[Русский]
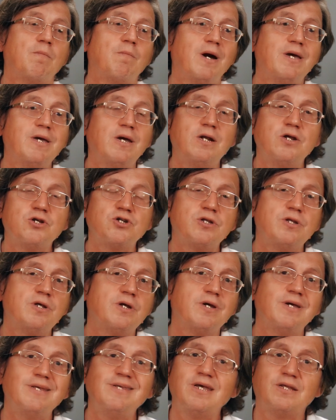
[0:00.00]
Моя личная
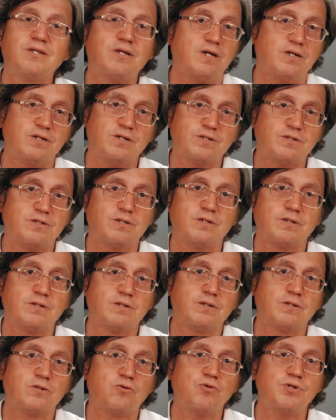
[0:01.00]
энергия не тратится.
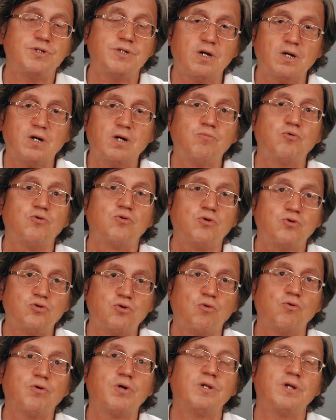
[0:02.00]
То есть я работаю
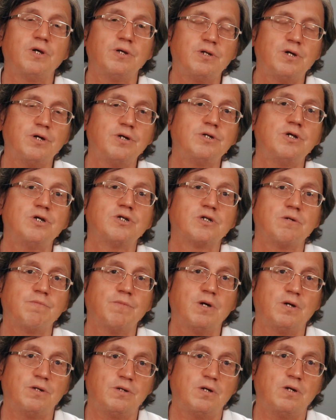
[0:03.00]
только на
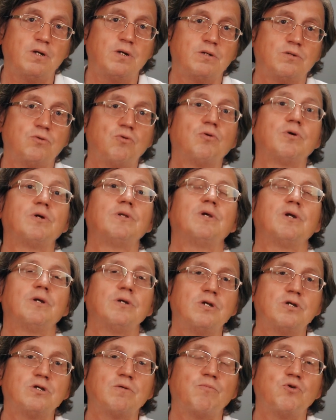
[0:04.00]
энергетическом канале, только на
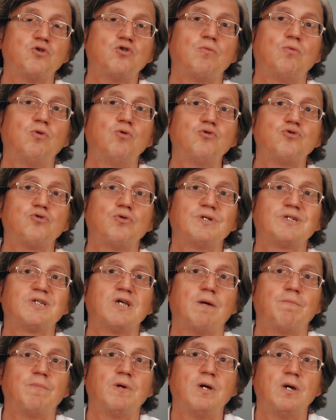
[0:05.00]
энергетическом. Причем луч, он
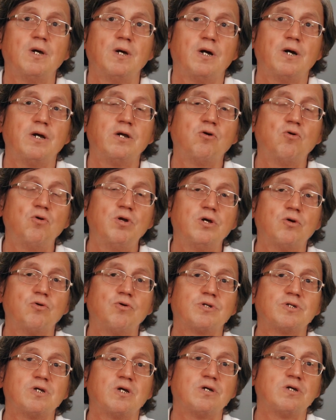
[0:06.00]
сам
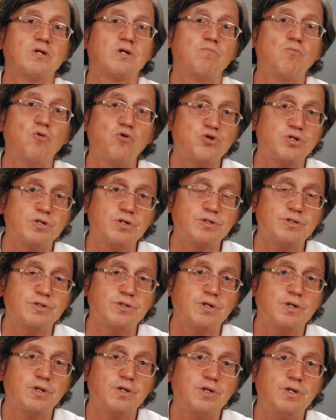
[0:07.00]
регулирует э,
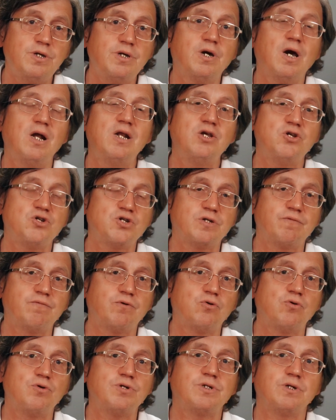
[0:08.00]
мощность и
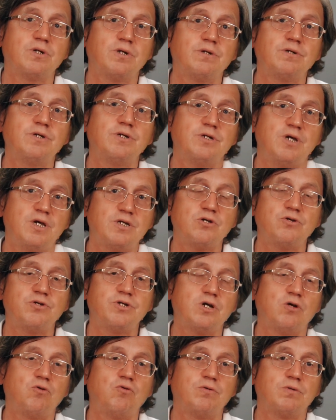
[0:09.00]
количество. То есть, э, если
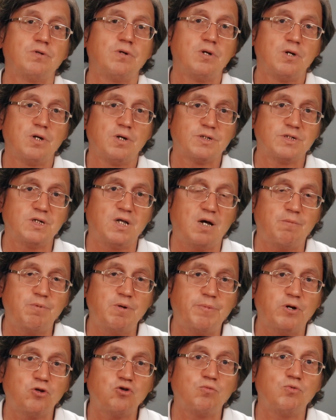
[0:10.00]
сначала он
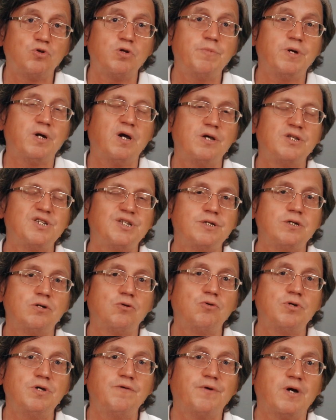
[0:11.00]
слабый, потом он набирает
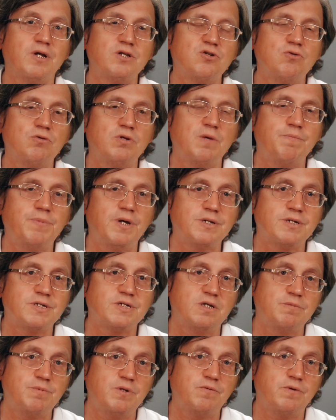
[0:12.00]
силу, и в конце он опять
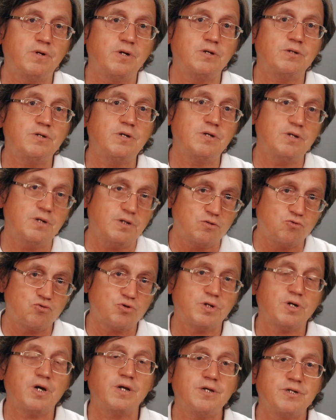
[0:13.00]
ослабевает. И это
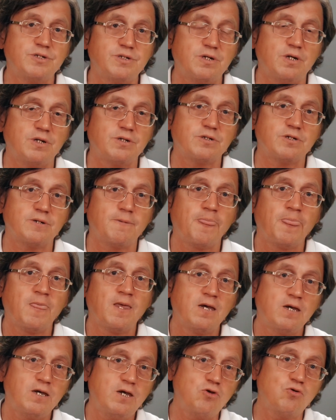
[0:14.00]
уже конец сеанса.
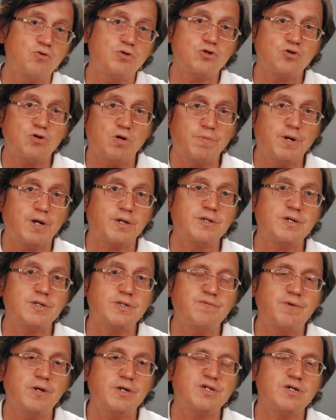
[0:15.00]
Идет еще обратная
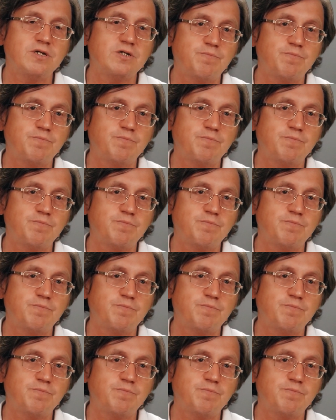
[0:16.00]
связь.